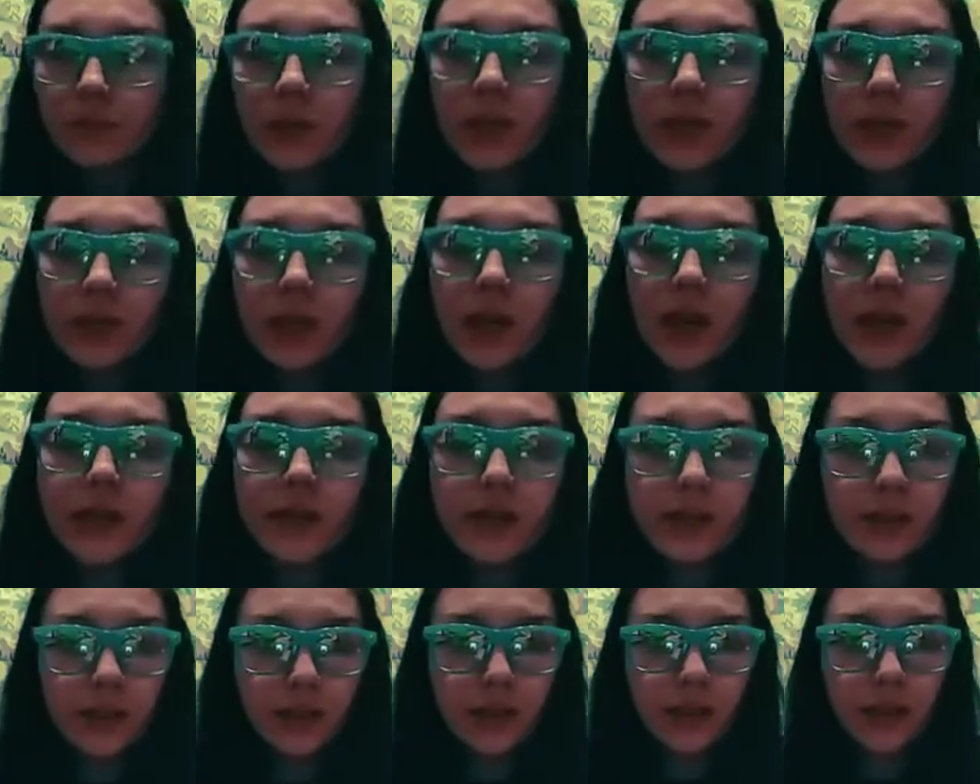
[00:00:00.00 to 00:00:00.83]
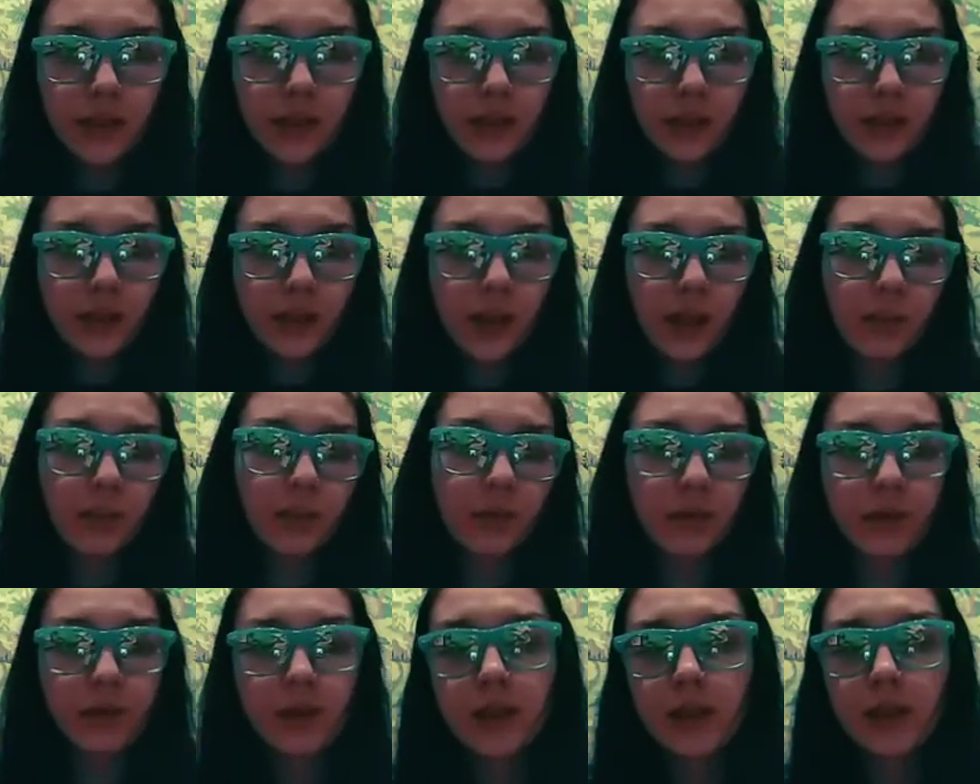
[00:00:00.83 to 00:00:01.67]
тратить на рекламу
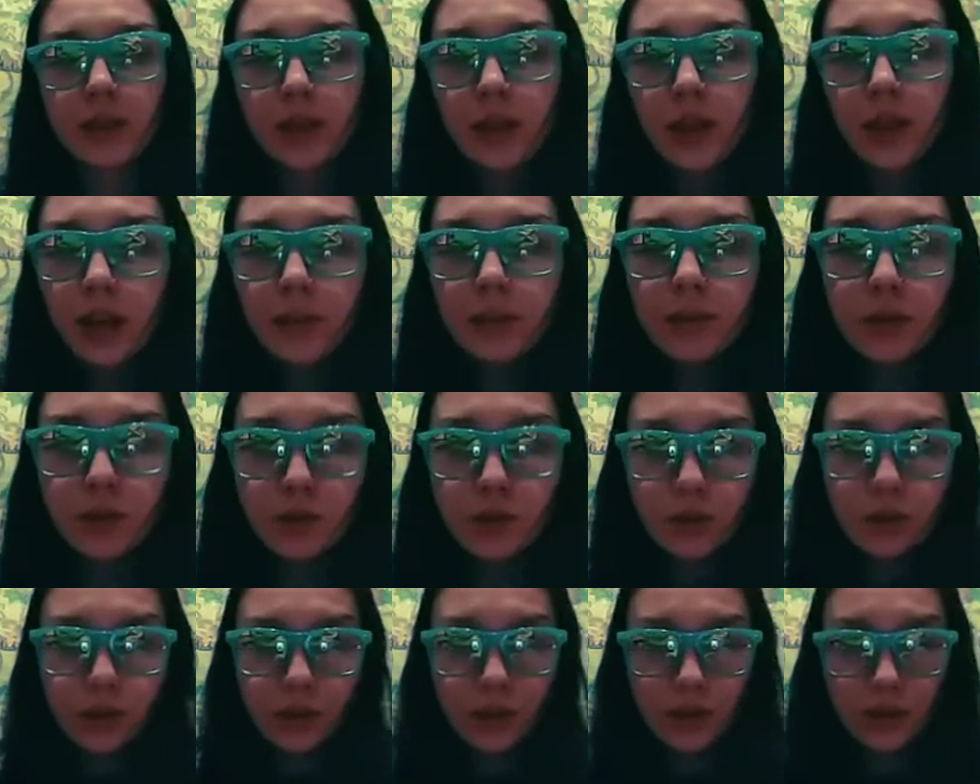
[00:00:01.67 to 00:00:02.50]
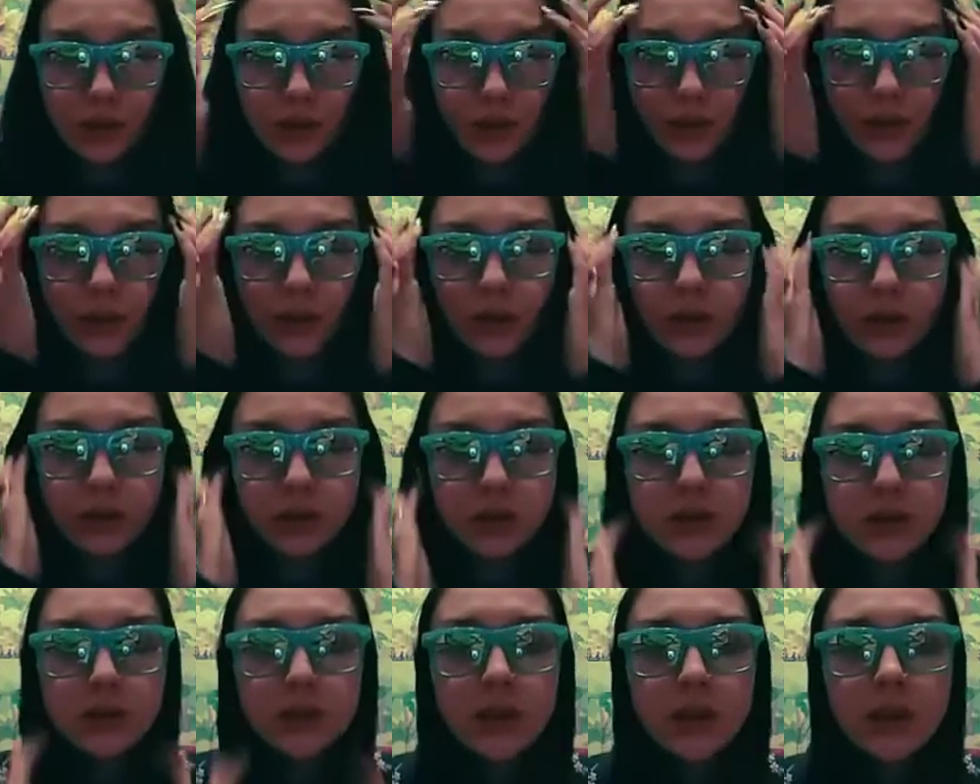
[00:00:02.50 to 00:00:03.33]
в Инстаграме 100 тысяч?
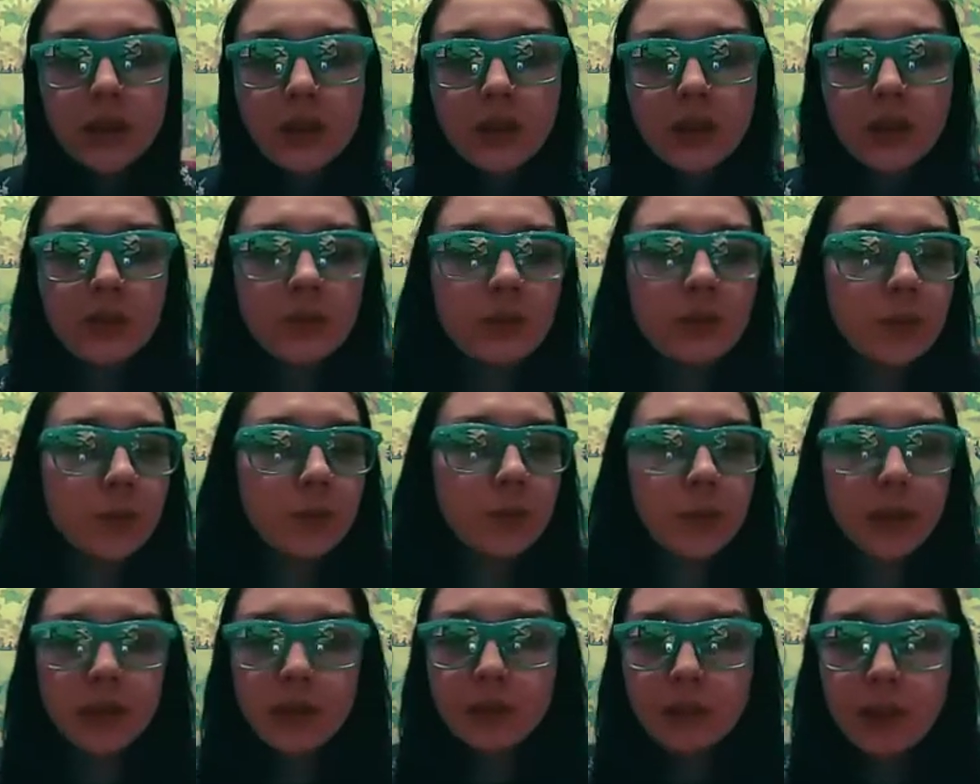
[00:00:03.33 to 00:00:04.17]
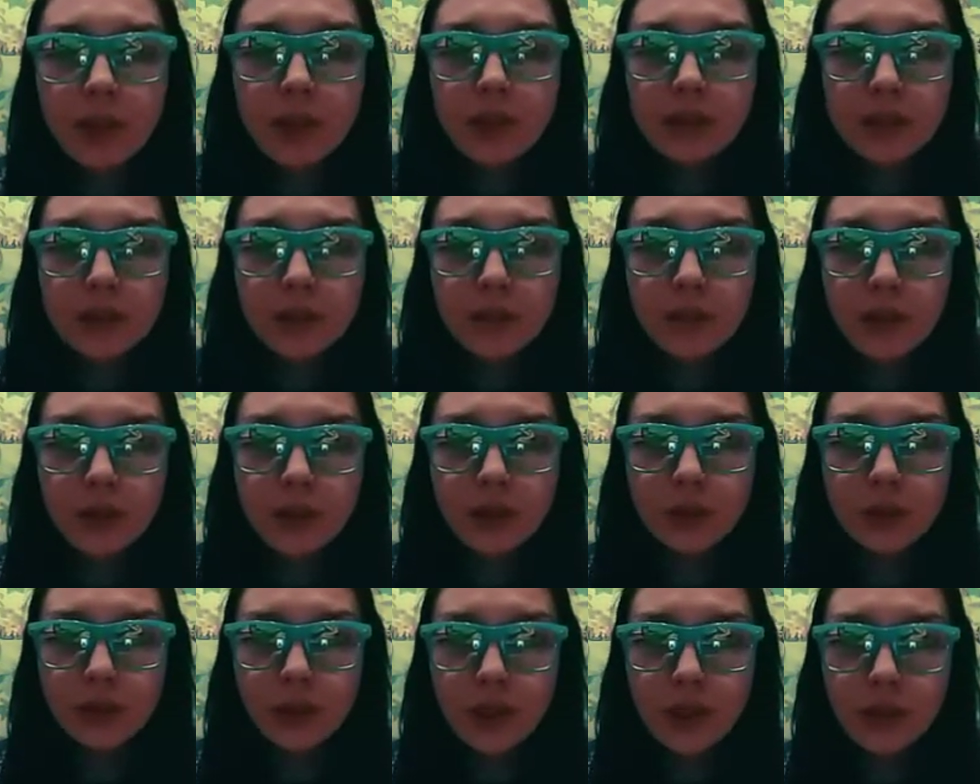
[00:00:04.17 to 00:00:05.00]
Ну, типа, ебать, тебе не
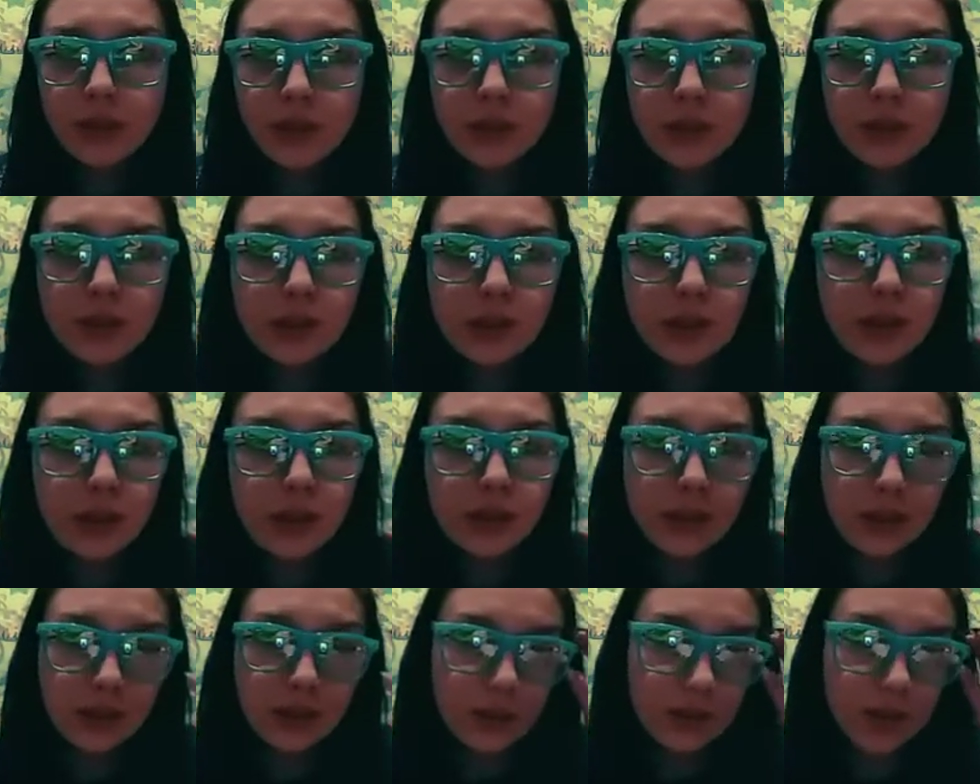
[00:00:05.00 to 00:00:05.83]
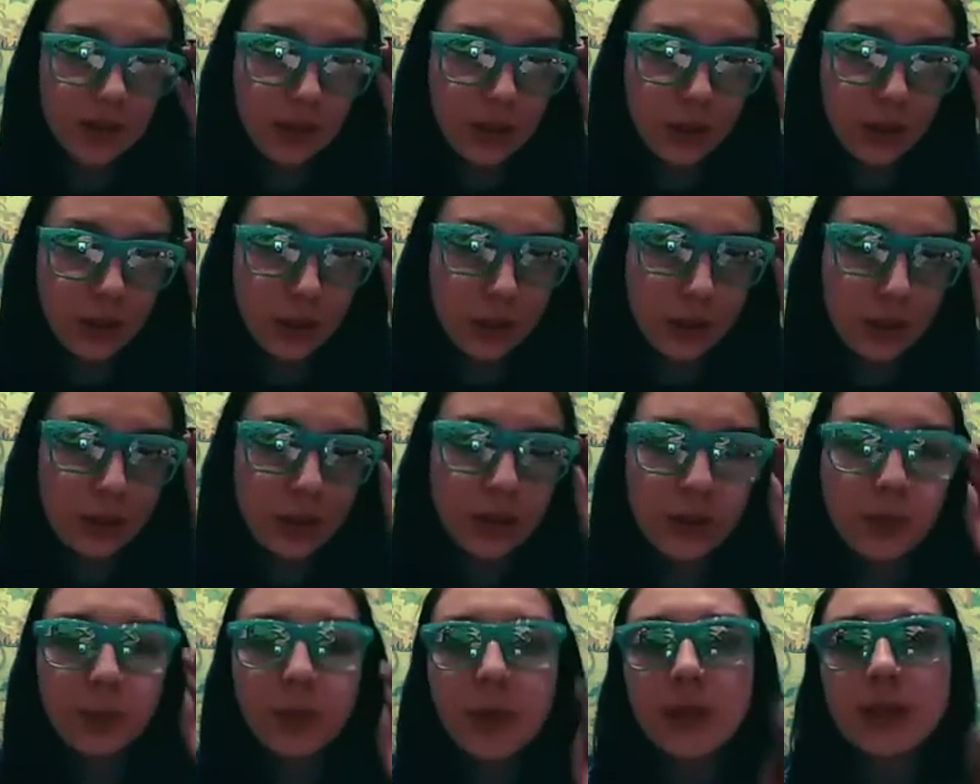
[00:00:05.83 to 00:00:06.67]
жалко 100 тысяч?
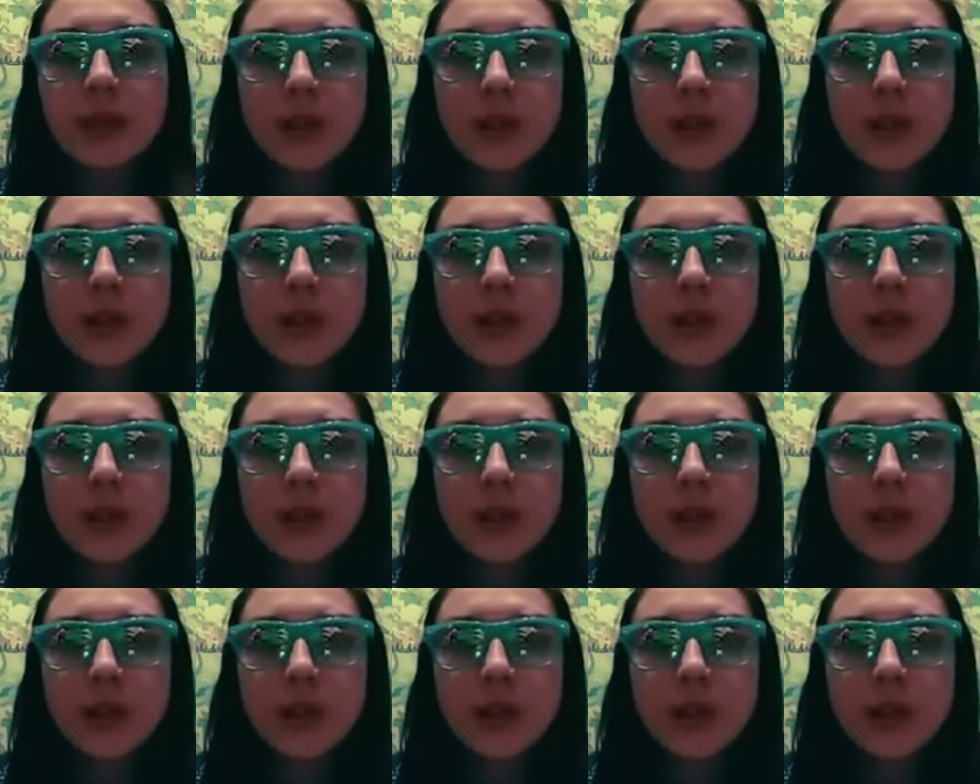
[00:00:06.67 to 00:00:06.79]
Типа, они